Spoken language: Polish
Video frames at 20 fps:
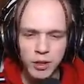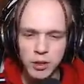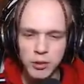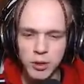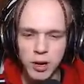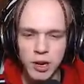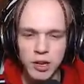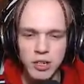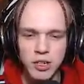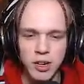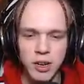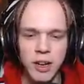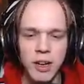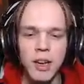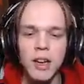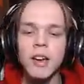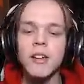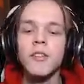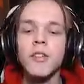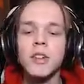słuchajcie
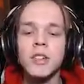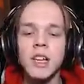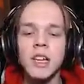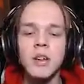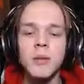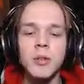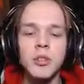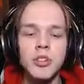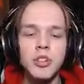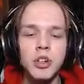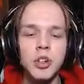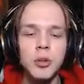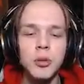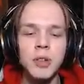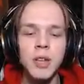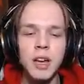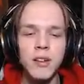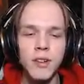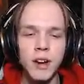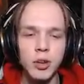W ostatnim odcinku
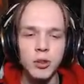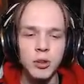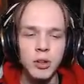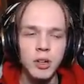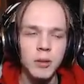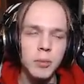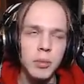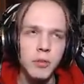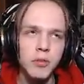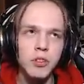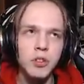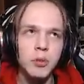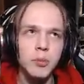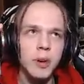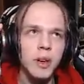u Dave'a, który był w sumie